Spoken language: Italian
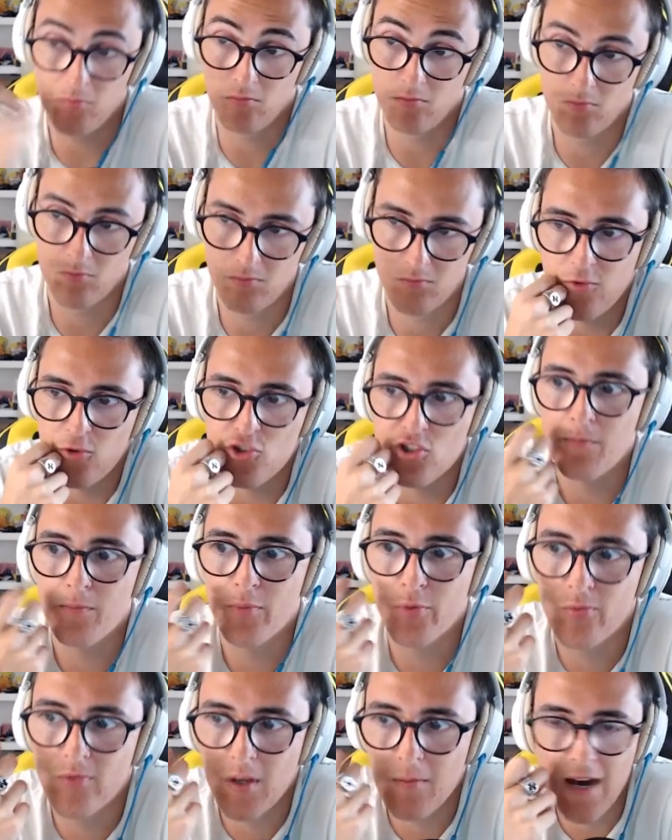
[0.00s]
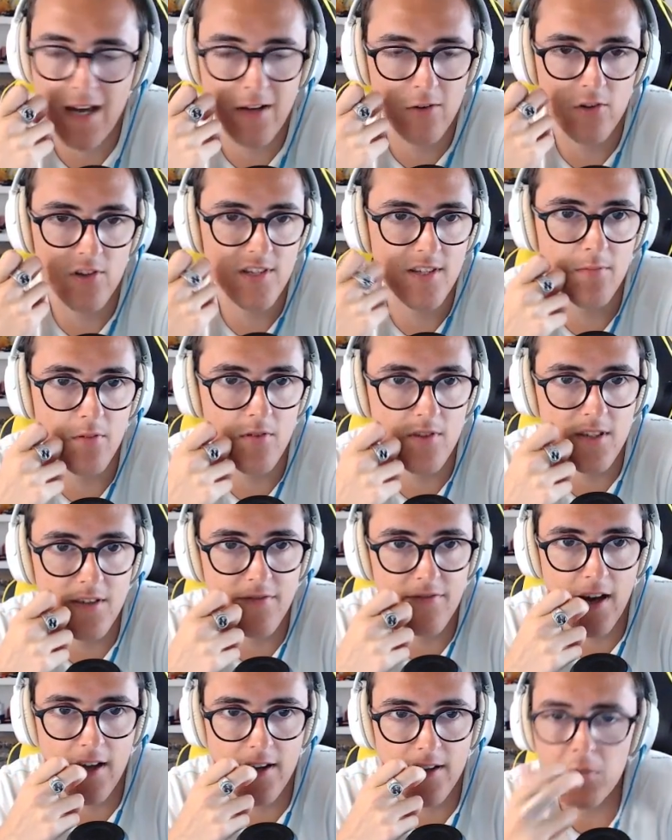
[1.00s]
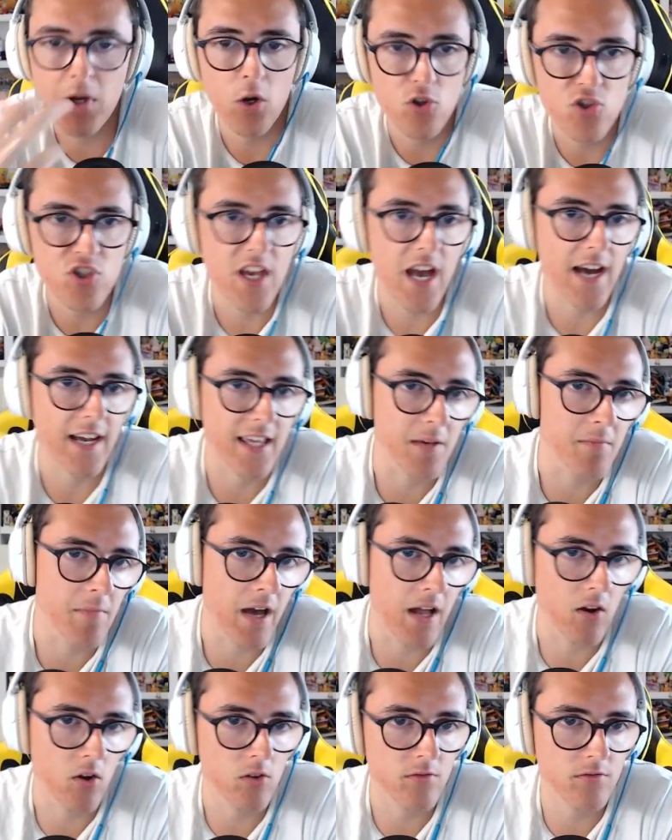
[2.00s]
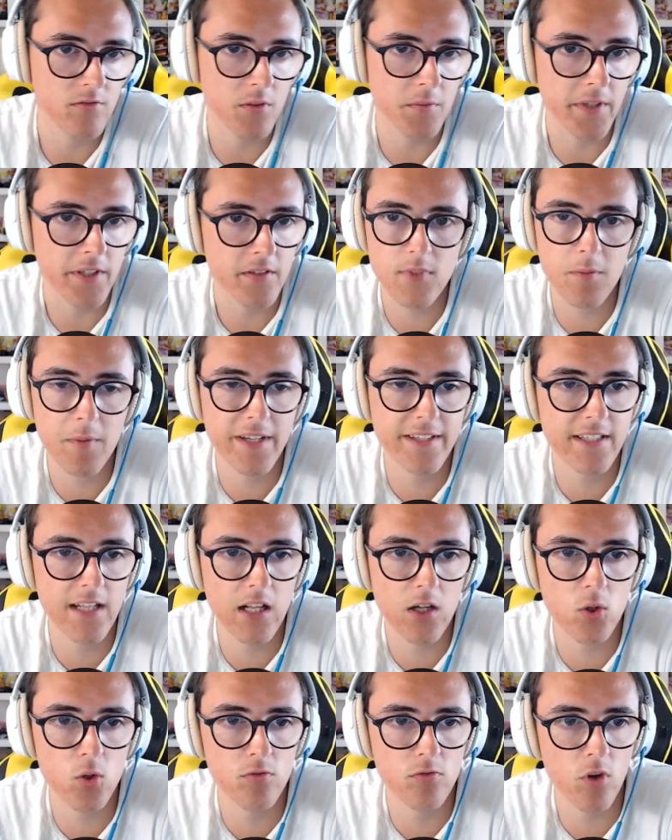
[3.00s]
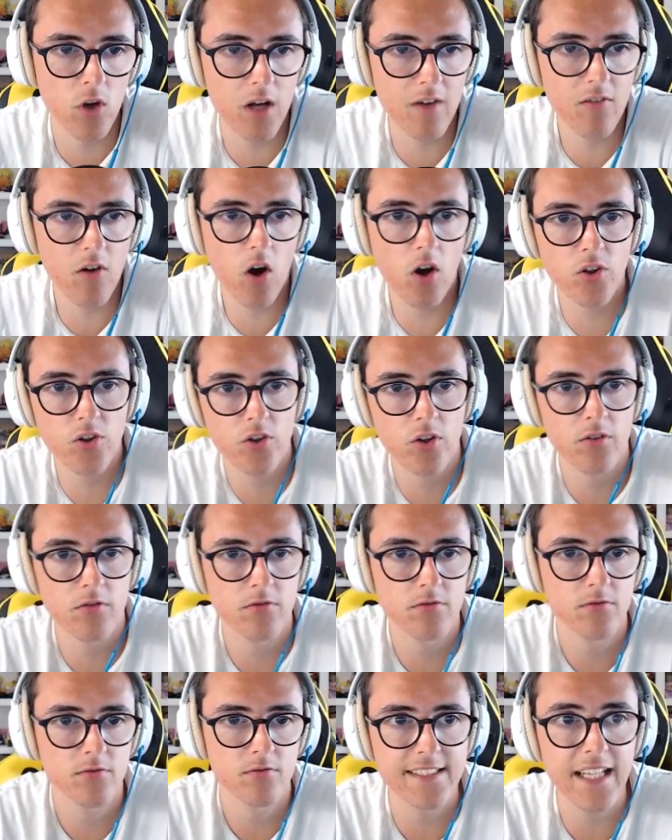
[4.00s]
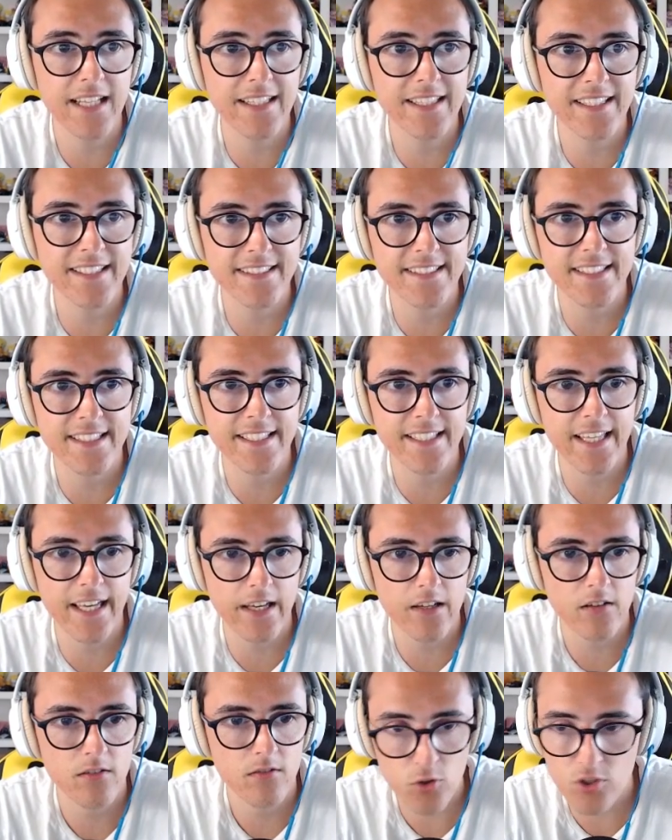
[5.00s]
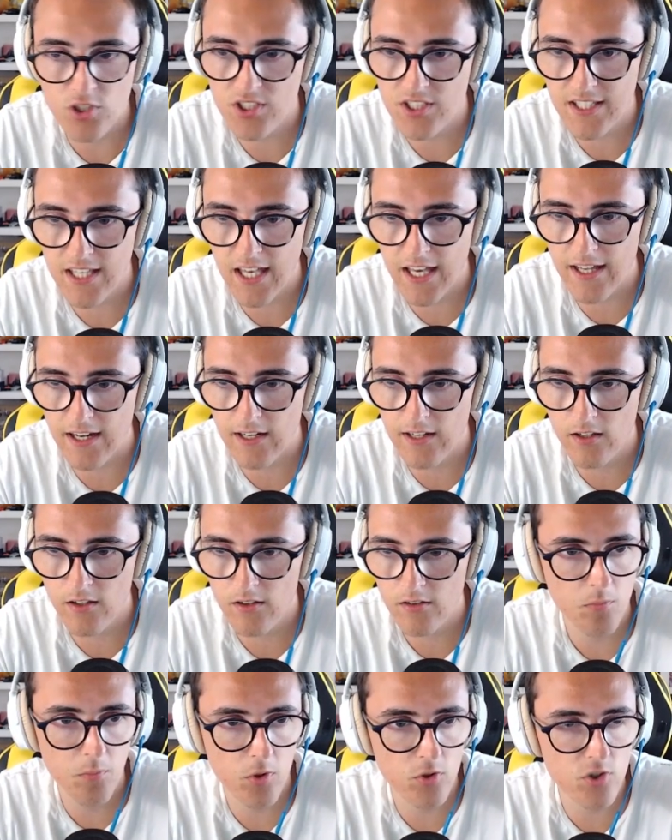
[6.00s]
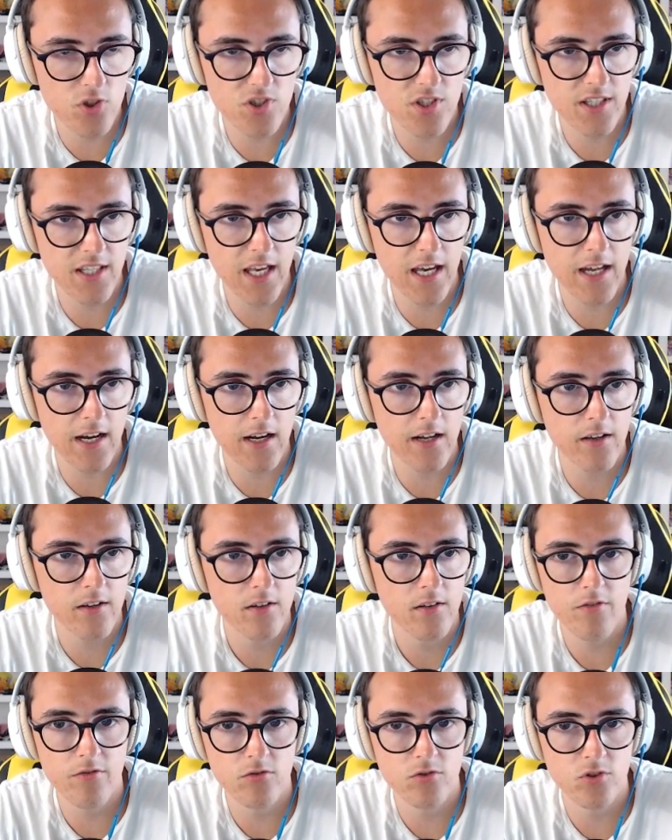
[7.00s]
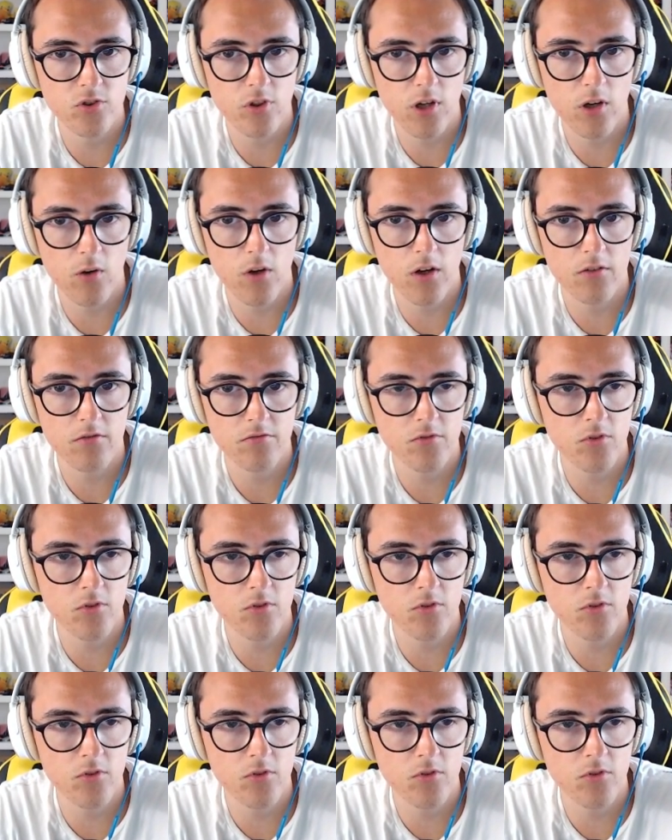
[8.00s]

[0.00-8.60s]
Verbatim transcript: Mm, forse più tamaro che si possa fare. Però così anche è bello. Vabbè, la maglietta della crew non la voglio. Statistiche. Posso assegnarle? Non posso assegnarle. Come funziona qua?